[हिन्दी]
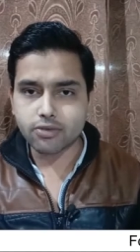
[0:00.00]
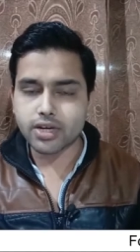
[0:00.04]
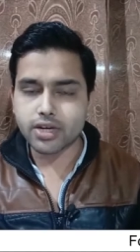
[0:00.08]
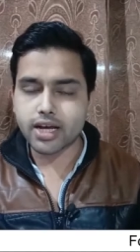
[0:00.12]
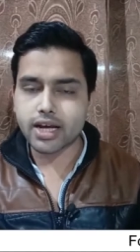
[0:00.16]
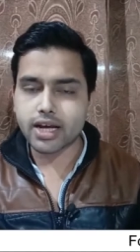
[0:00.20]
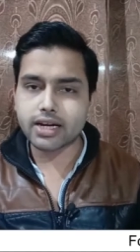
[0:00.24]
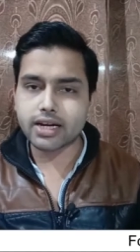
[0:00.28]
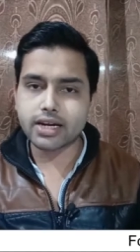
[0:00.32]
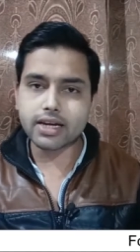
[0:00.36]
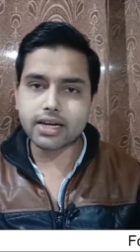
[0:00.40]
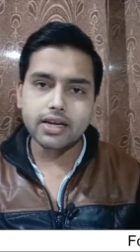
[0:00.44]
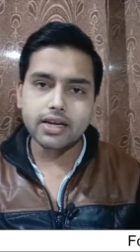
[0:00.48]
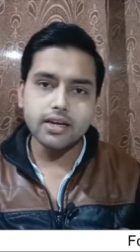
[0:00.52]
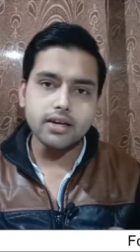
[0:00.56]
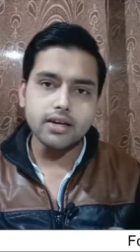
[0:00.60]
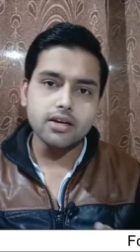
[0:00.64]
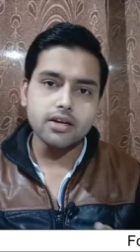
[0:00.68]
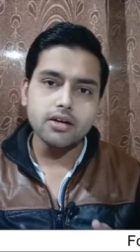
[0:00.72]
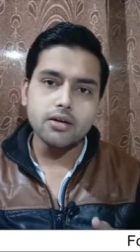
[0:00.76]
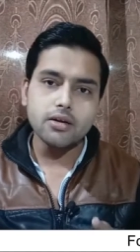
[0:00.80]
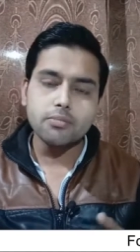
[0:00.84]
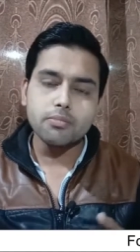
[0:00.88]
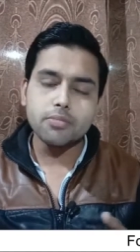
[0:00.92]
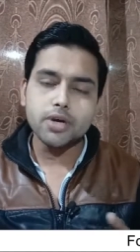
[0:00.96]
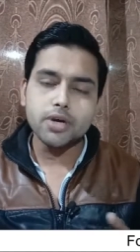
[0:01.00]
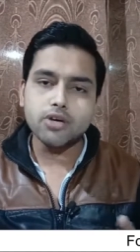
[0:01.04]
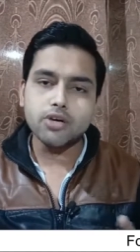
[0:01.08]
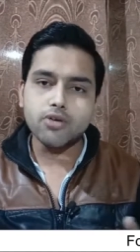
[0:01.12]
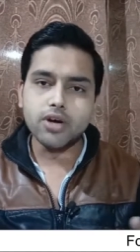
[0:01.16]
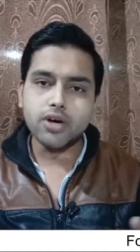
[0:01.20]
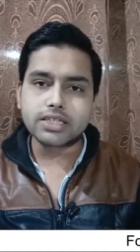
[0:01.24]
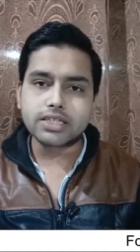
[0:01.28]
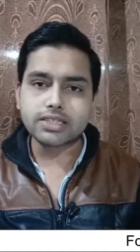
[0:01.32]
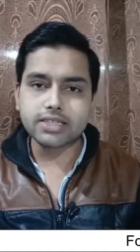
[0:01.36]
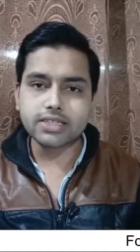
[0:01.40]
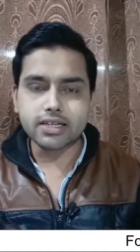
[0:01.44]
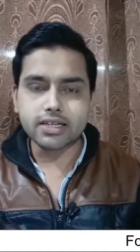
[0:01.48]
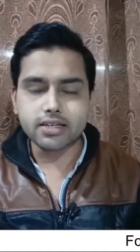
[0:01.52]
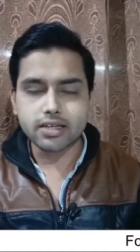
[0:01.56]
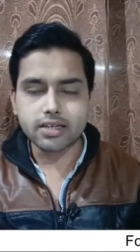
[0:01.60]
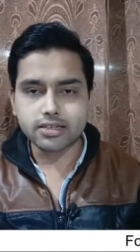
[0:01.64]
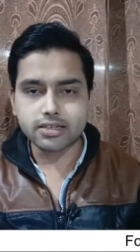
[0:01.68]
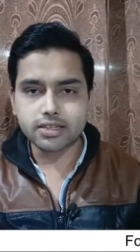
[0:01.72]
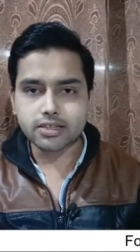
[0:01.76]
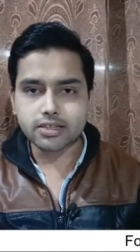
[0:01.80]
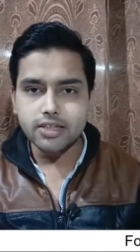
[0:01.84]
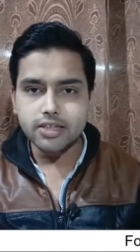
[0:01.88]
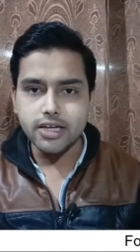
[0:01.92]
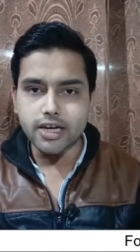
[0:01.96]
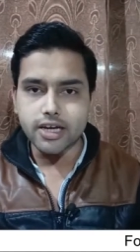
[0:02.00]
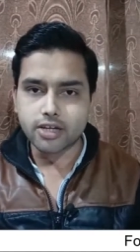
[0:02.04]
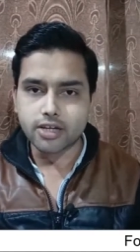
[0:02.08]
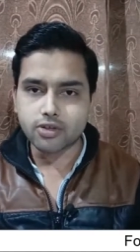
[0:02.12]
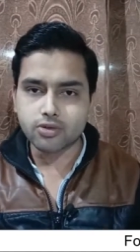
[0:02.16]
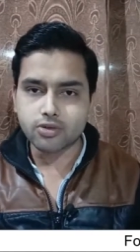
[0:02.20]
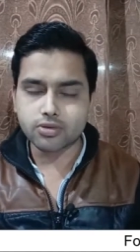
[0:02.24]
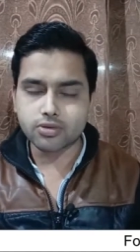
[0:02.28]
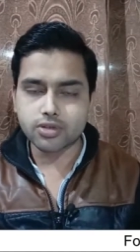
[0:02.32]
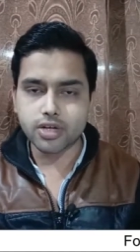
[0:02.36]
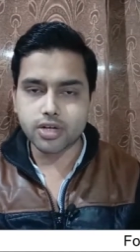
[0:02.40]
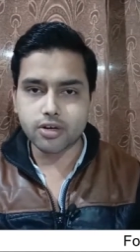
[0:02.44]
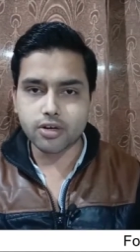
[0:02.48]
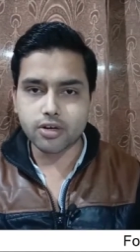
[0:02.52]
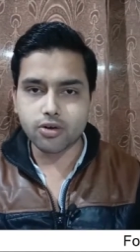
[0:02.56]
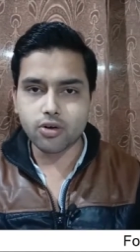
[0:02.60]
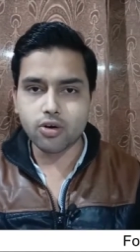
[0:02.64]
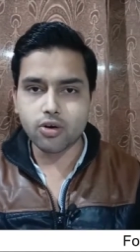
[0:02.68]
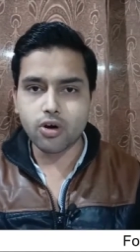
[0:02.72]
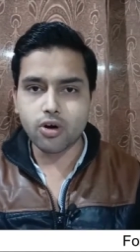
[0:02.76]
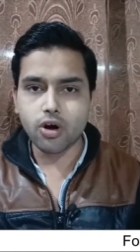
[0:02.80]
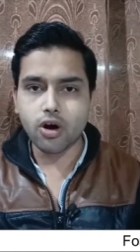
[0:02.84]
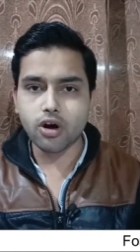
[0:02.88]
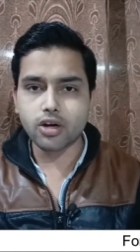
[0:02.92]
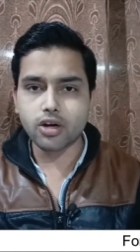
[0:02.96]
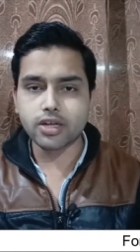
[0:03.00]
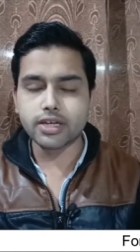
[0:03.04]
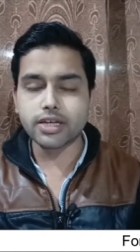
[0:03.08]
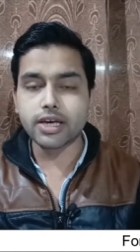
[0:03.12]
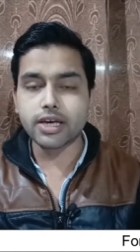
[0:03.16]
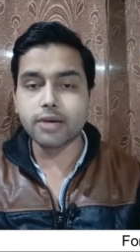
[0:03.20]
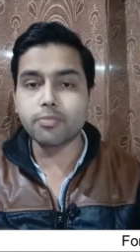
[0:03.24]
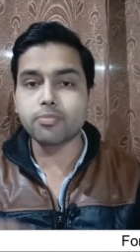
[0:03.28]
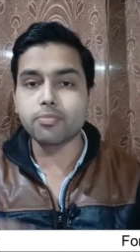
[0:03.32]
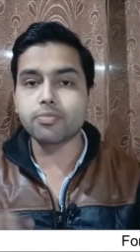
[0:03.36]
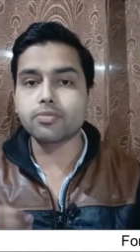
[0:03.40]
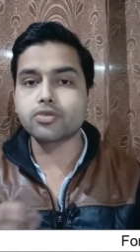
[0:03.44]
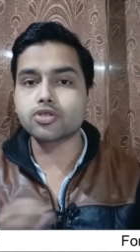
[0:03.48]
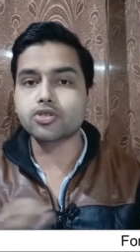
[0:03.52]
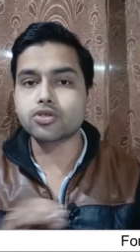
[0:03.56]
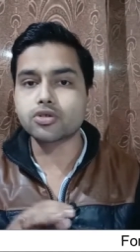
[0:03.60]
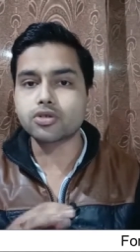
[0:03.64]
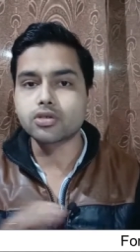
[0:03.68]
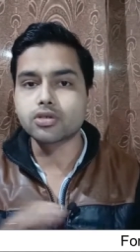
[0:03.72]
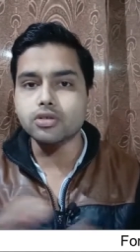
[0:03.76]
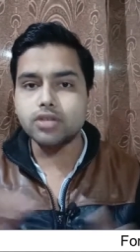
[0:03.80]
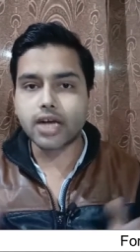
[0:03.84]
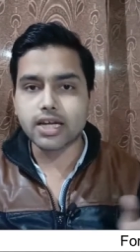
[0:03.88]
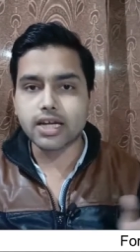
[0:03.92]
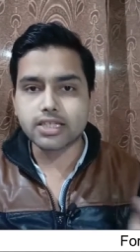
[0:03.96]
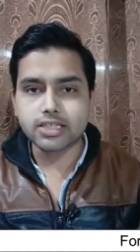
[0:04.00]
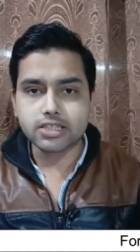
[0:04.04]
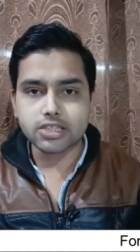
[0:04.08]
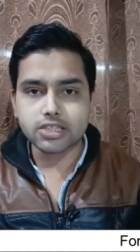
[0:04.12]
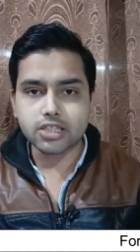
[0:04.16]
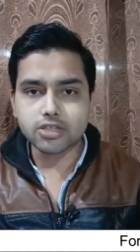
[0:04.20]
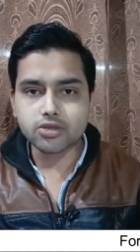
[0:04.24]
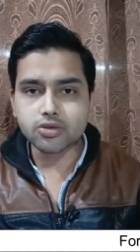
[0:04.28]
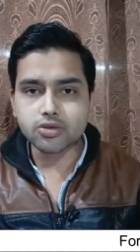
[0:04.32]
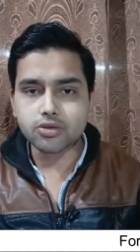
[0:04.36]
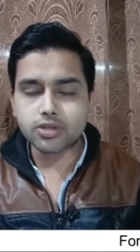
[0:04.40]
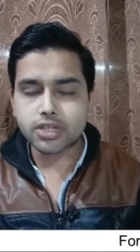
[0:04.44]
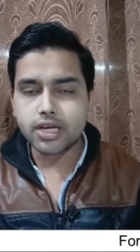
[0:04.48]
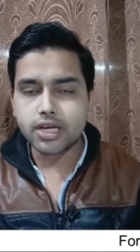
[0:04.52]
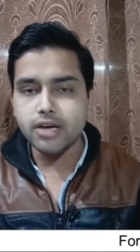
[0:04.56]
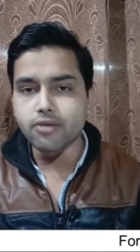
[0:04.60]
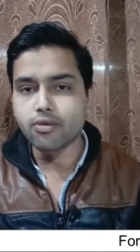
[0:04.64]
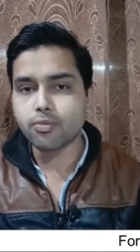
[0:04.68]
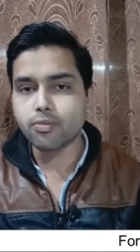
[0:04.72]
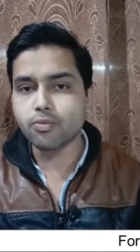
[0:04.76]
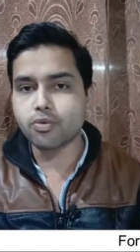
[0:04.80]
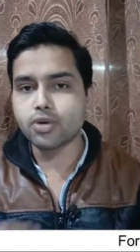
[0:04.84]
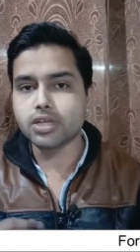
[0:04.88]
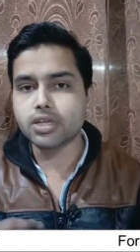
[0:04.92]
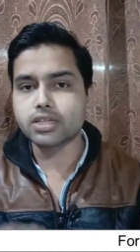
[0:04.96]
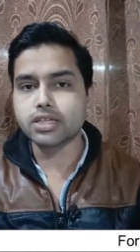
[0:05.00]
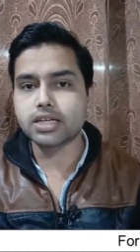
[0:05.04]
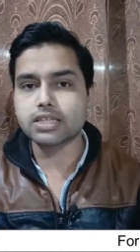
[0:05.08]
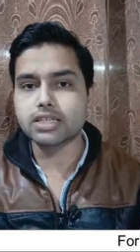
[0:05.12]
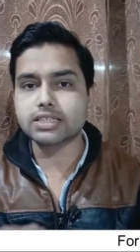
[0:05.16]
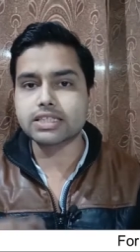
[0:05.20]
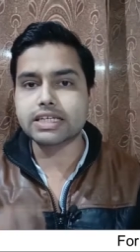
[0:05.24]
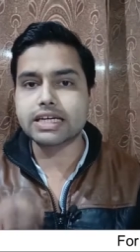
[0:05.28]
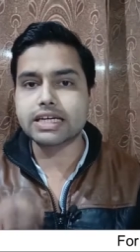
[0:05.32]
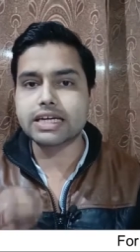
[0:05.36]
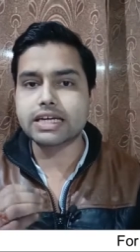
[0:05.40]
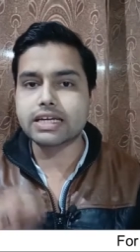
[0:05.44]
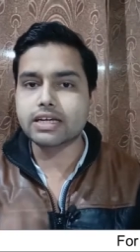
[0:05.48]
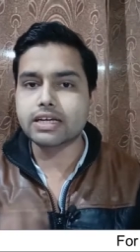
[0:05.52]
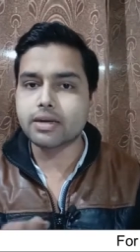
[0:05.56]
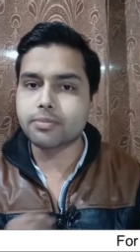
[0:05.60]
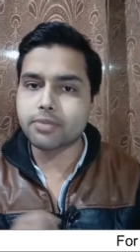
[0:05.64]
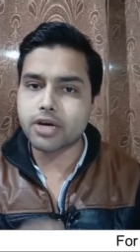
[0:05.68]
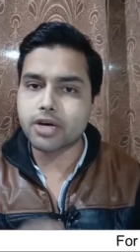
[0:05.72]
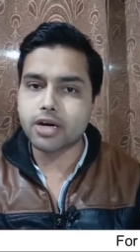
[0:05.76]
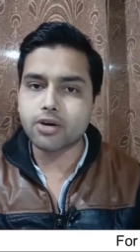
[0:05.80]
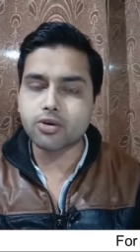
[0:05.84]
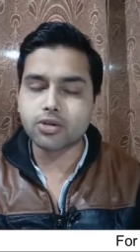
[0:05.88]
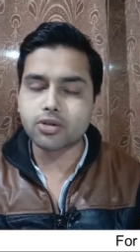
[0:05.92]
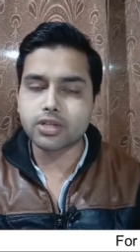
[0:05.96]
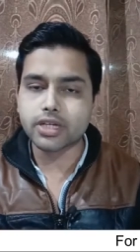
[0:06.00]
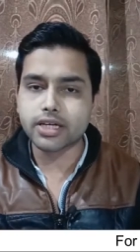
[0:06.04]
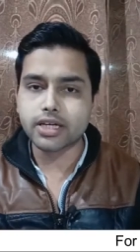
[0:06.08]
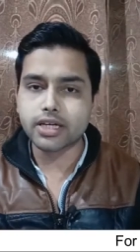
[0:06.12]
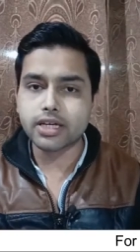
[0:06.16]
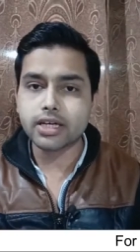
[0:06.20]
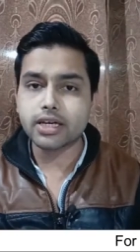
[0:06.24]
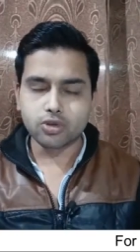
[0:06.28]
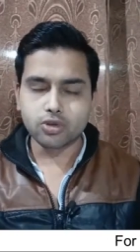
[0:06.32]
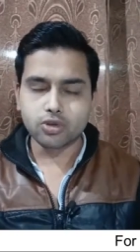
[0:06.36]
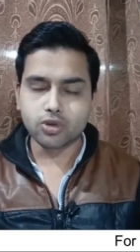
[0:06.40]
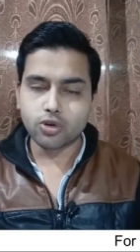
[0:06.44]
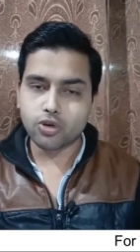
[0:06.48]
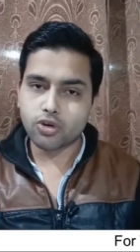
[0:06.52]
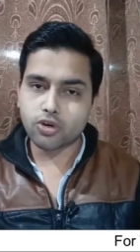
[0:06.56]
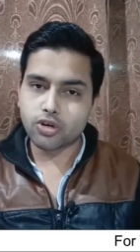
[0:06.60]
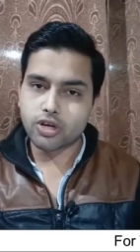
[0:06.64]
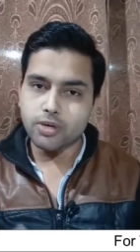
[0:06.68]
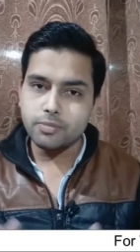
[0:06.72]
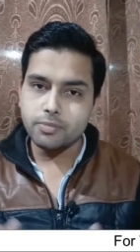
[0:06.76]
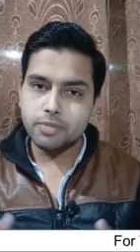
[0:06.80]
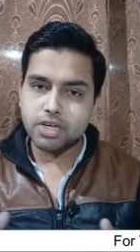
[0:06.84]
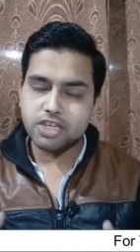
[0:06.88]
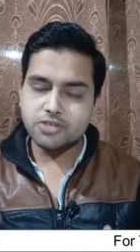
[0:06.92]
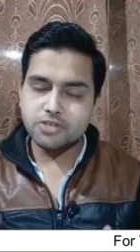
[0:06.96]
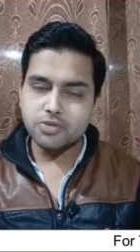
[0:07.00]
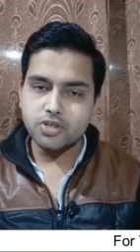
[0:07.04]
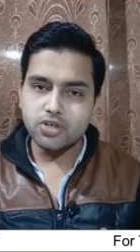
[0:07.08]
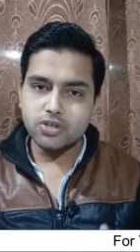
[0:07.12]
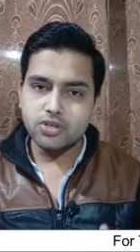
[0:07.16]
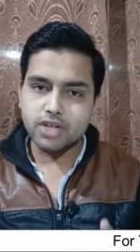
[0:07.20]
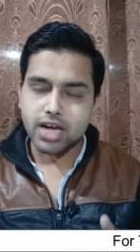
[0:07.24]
हैं वो डायरेक्टली बिटकॉइन सेंड कर सकते हैं दूसरे को और ये जो ट्रांजेक्शन होते हैं वो पूरी तरह से इंक्रिप्टेड होते हैं तो दोनों के बीच में